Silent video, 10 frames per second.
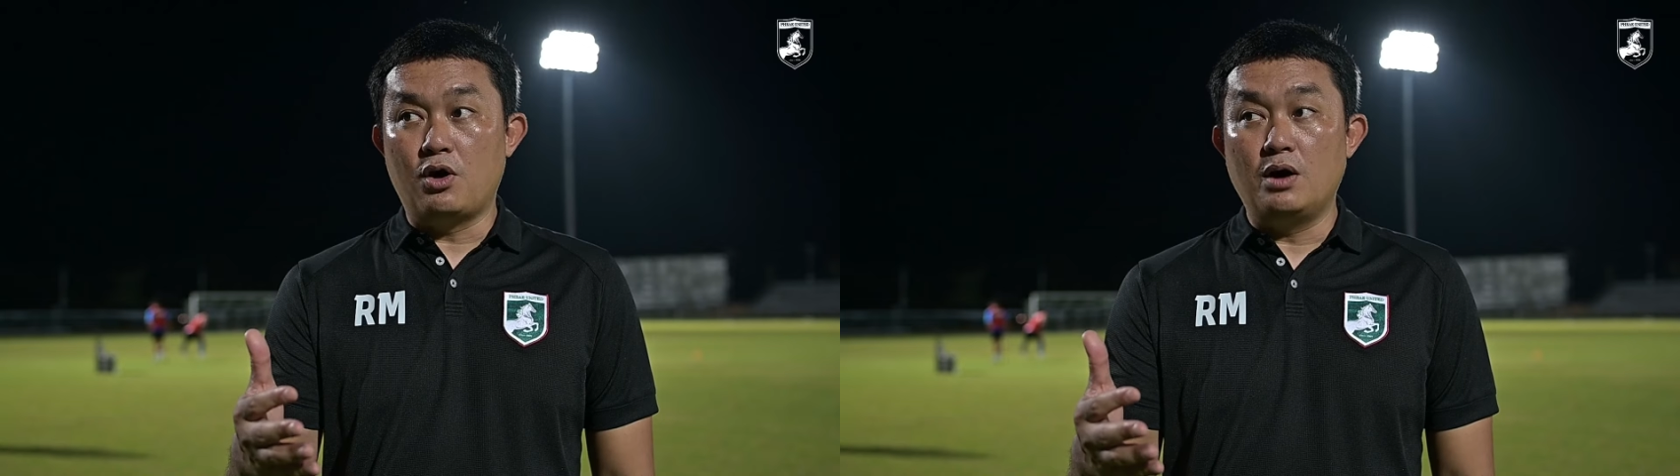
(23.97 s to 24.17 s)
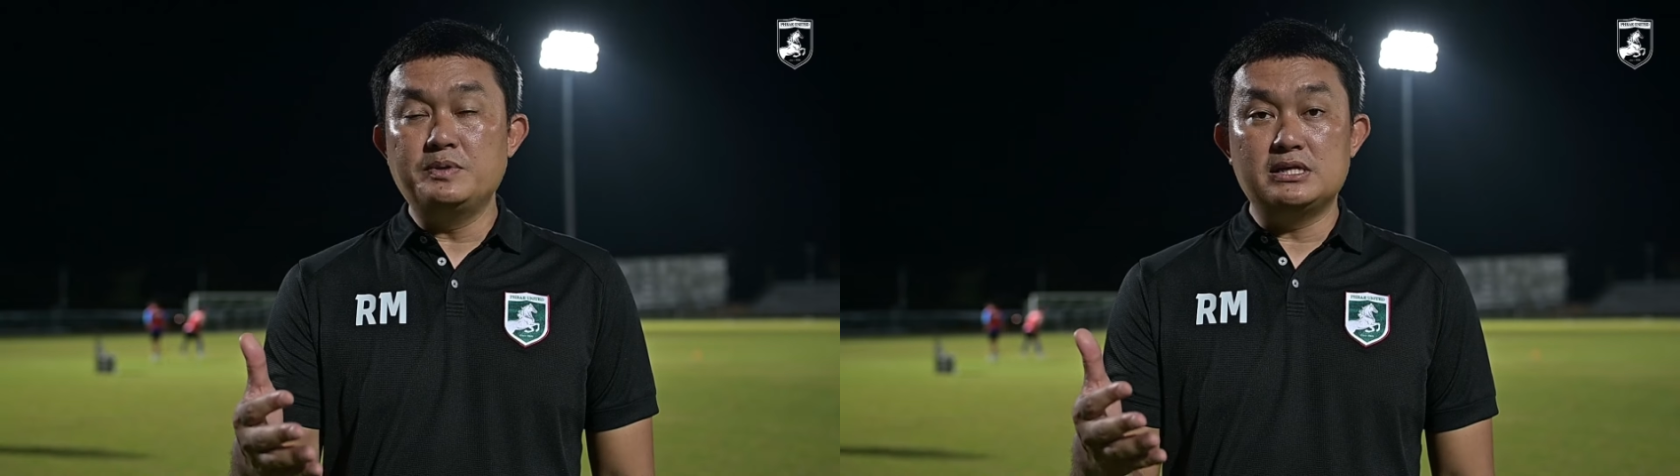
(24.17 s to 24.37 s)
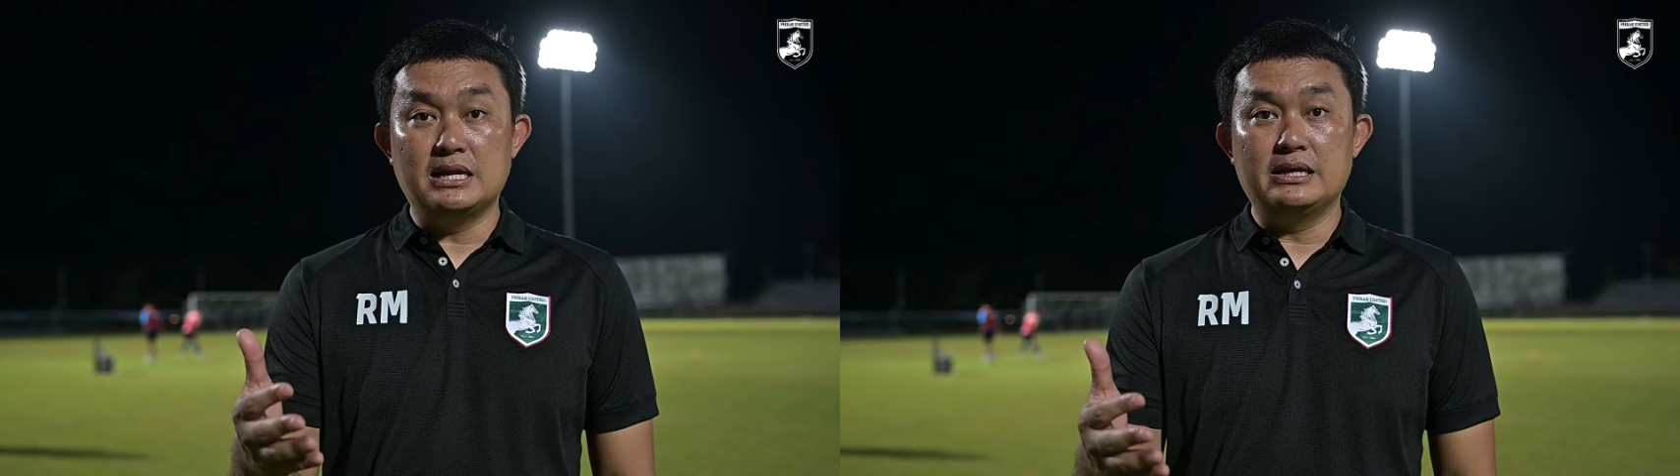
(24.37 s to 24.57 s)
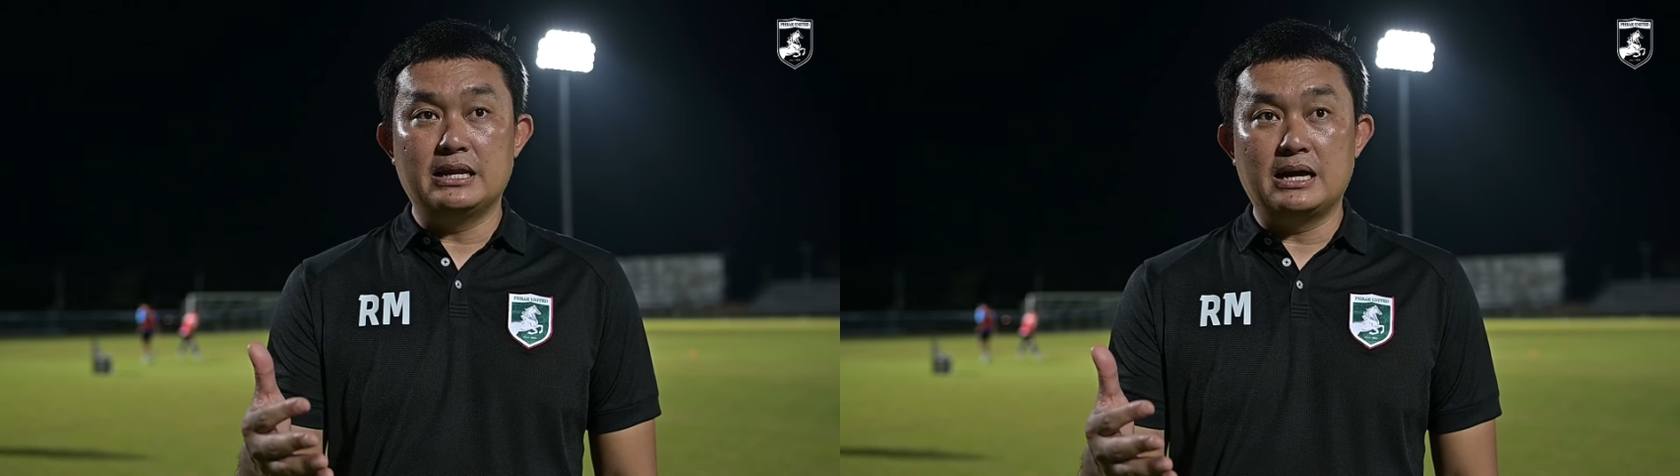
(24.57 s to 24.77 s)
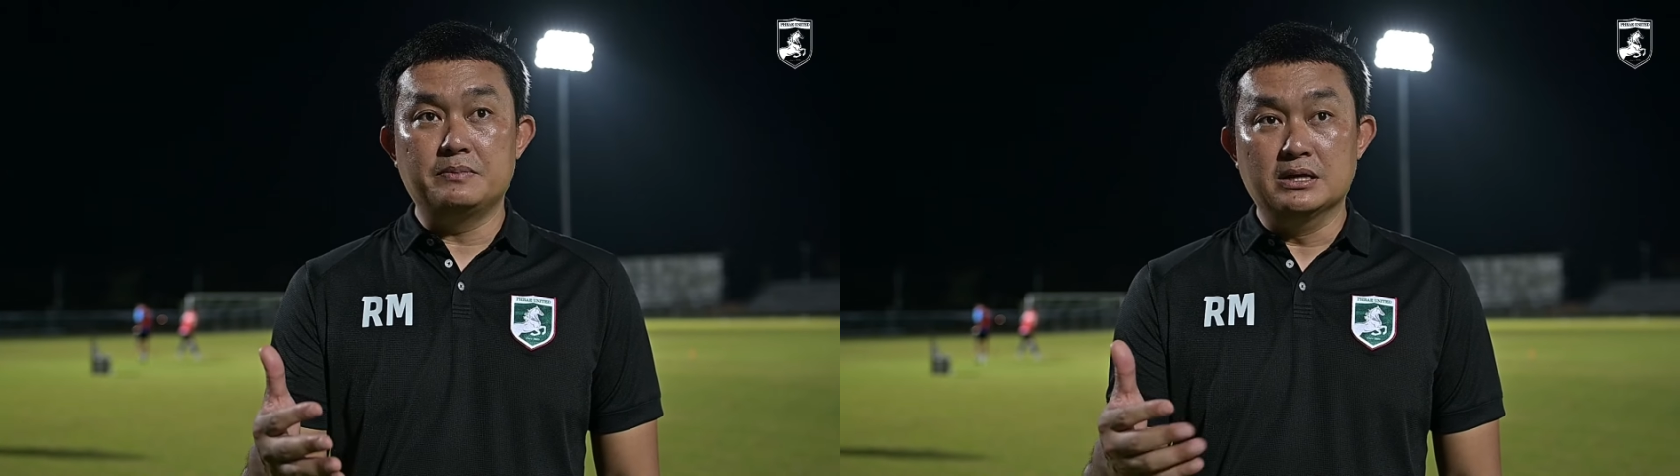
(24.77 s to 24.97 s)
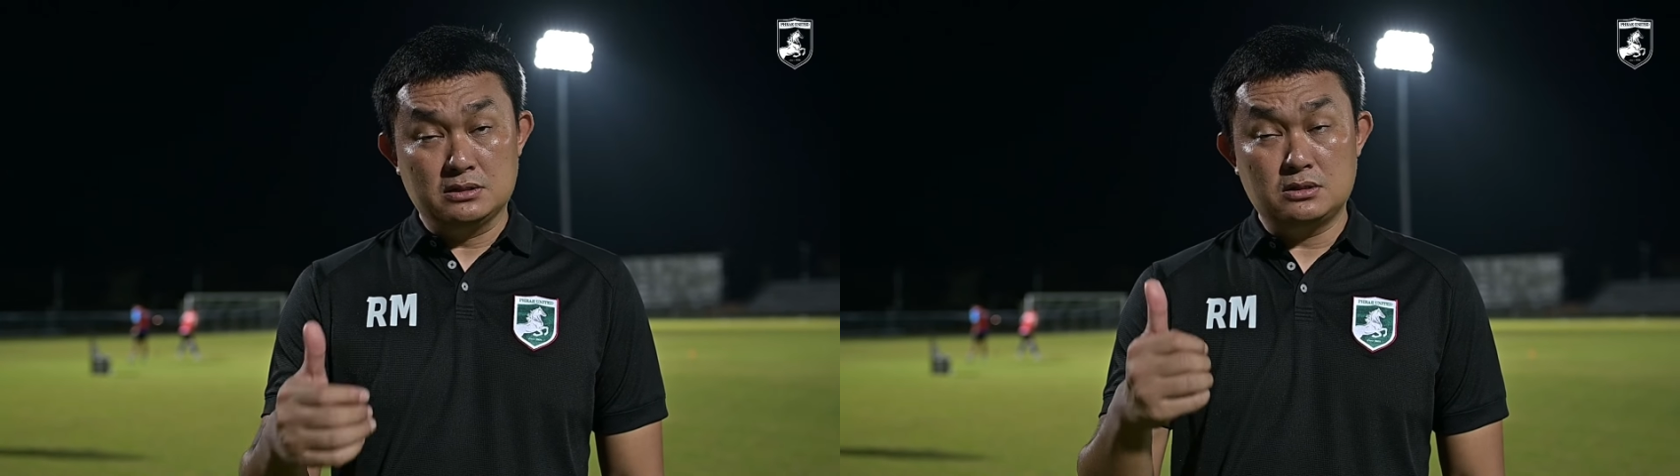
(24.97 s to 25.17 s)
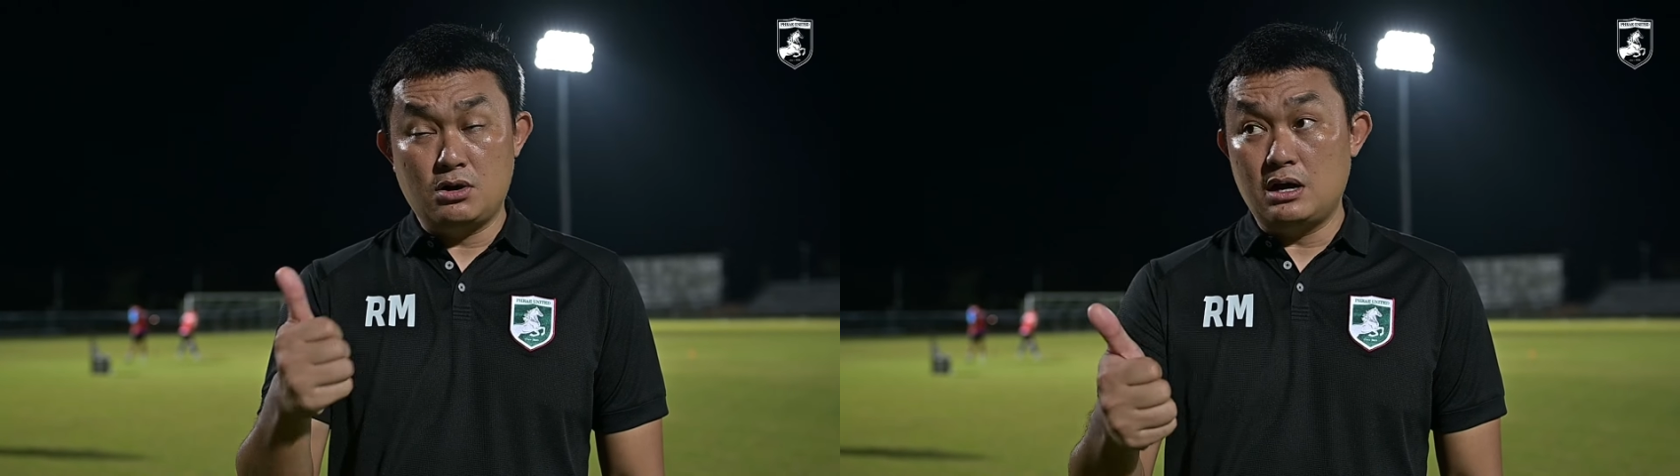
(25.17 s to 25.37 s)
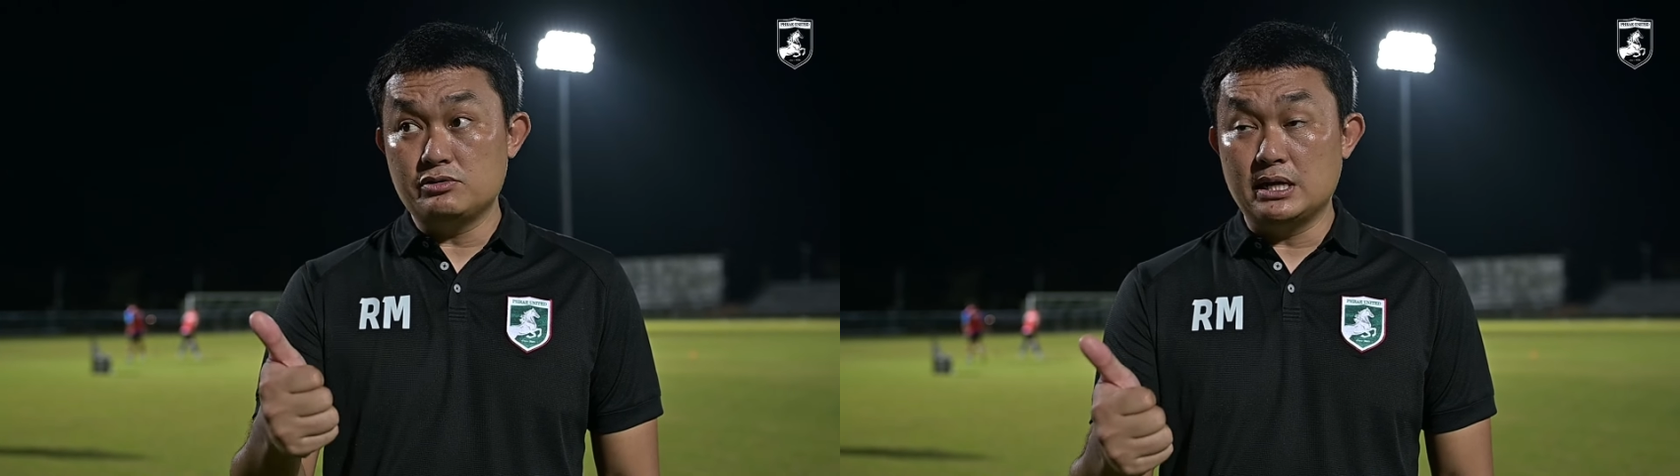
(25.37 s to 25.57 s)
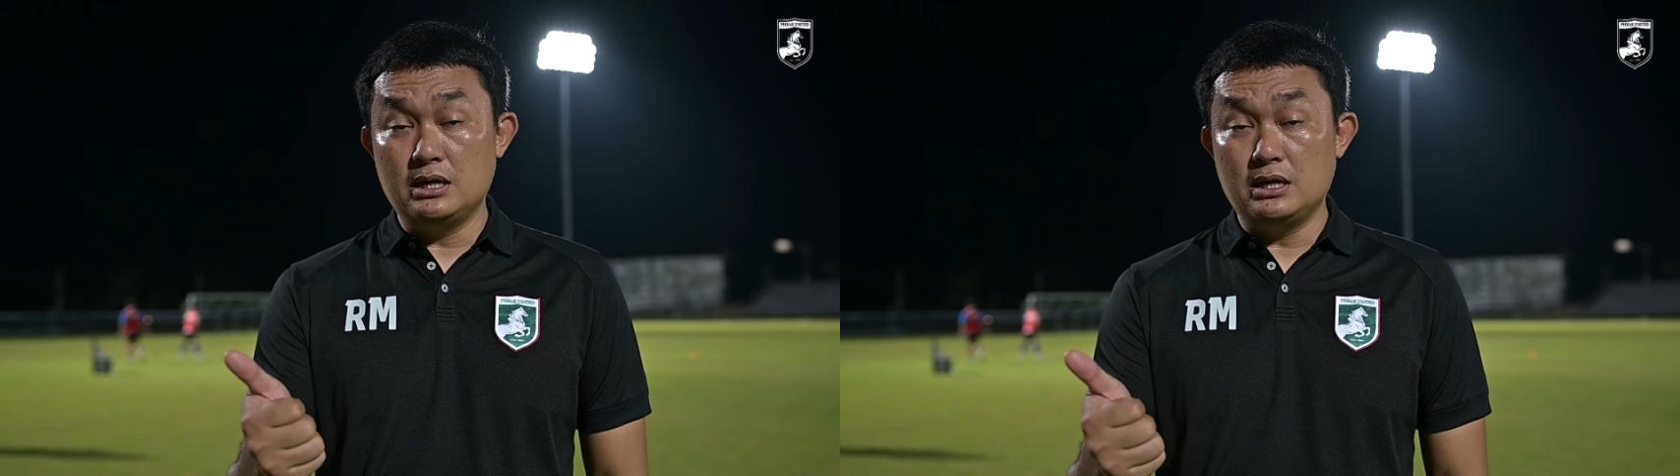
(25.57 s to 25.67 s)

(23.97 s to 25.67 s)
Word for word: พร้อมที่จะเล่นนะครับหนึ่งจะต้องเข้าใจ